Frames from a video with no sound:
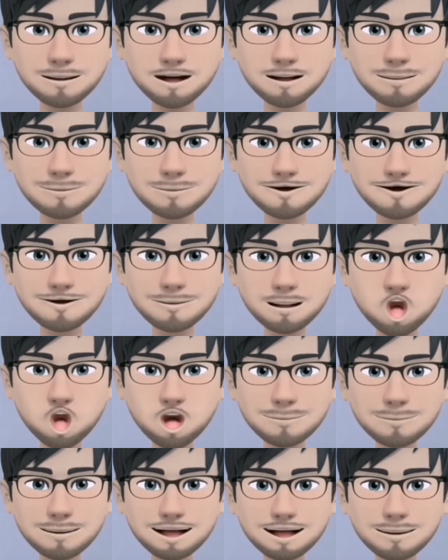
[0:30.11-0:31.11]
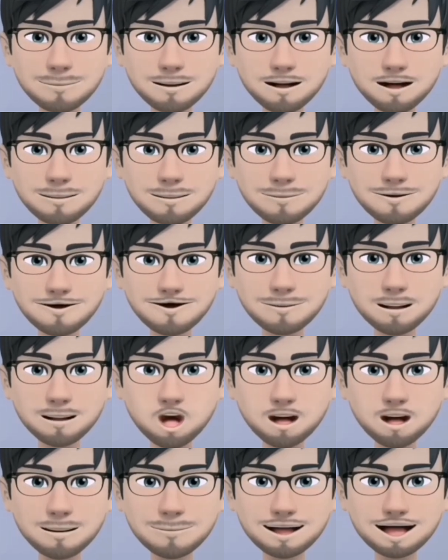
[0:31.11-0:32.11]
كمضاد حيوي
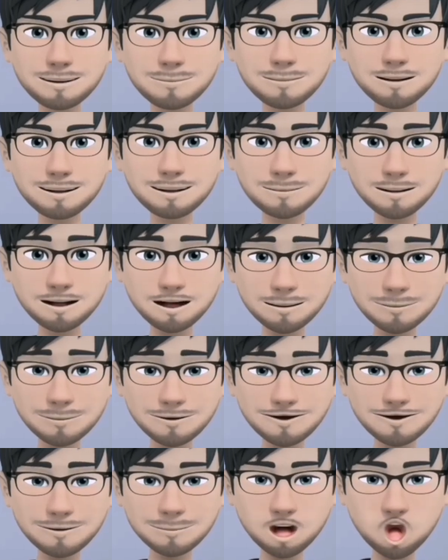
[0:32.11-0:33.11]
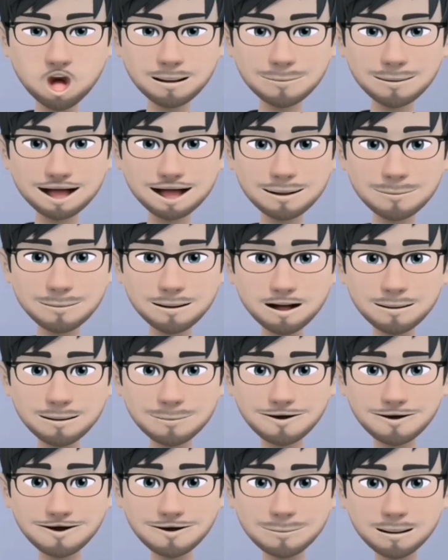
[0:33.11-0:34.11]
أمينوغلوكوسايد وهي خليط من المضادات
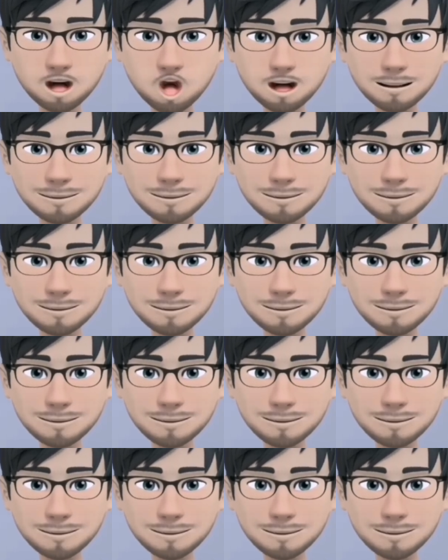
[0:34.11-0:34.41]
الحيوية